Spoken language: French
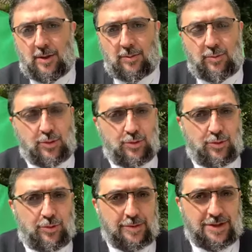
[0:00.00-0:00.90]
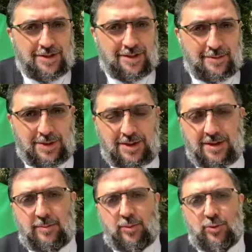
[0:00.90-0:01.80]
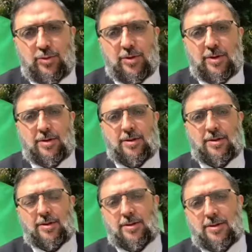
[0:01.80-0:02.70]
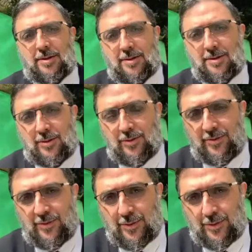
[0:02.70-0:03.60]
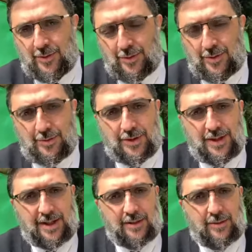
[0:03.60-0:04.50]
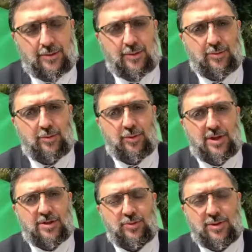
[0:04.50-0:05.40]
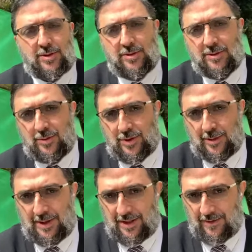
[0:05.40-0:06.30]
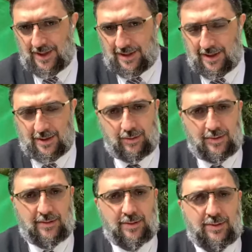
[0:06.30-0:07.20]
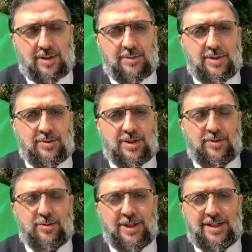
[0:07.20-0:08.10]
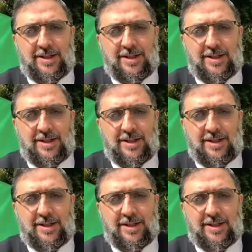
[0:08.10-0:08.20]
Bonjour mes chers amis, pour un nouveau commentaire donc euh, pour la suite du chapitre 21 que nous avions entamé donc cette semaine